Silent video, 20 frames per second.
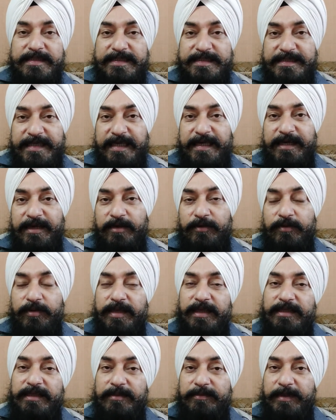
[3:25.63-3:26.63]
सेकंड रो
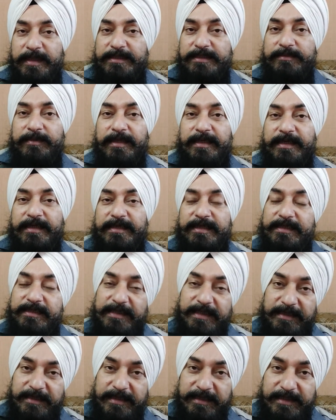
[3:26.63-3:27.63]
के अंदर बाजी मार के ले जाती
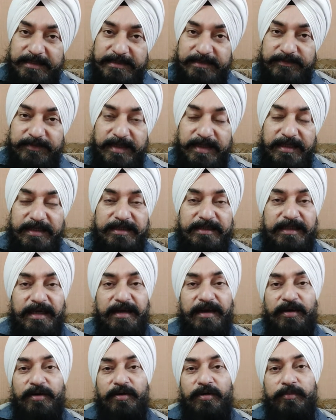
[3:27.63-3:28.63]
है टाटा सफारी
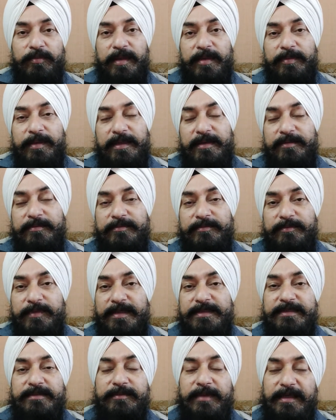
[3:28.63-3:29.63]
थर्ड रो में भी
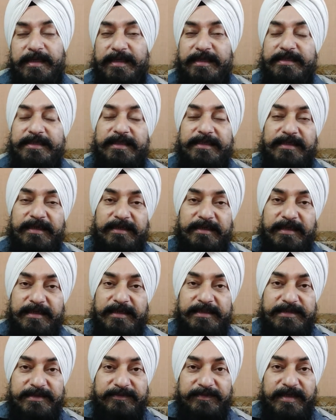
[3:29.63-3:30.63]
बाजी मार के ले जाती है टाटा
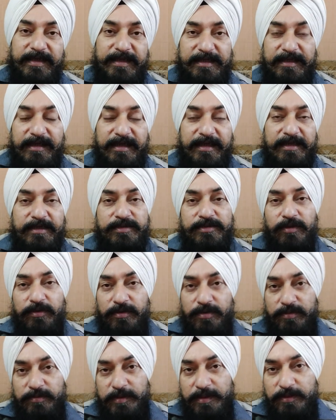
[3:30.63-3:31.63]
सफारी हालांकि
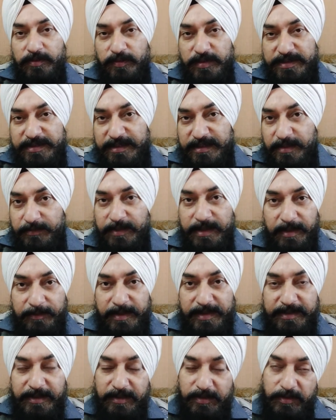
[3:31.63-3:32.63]
शोल्डरों की थोड़ी सी कमी हमें
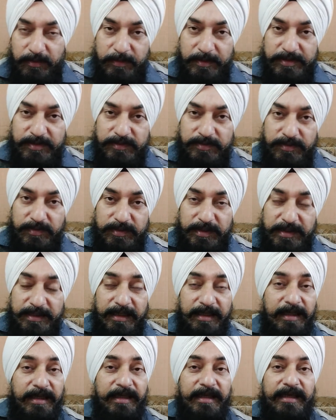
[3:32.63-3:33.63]
थर्ड रो महसूस होती है
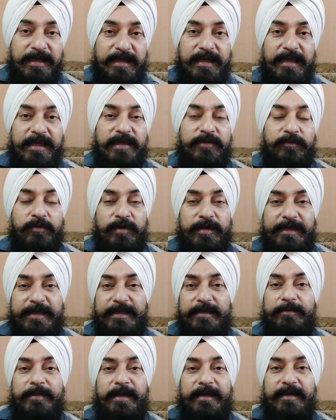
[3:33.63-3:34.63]
लेकिन वो
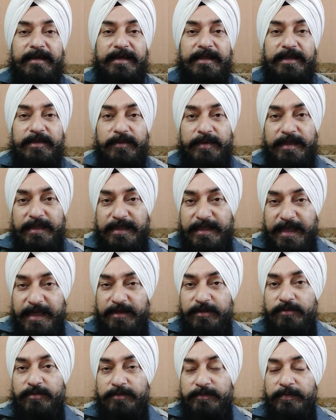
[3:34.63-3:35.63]
डील ब्रेकर नहीं क्योंकि लेग
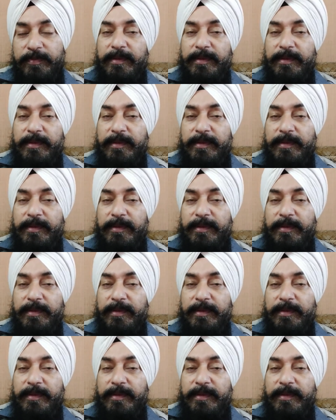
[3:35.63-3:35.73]
रूम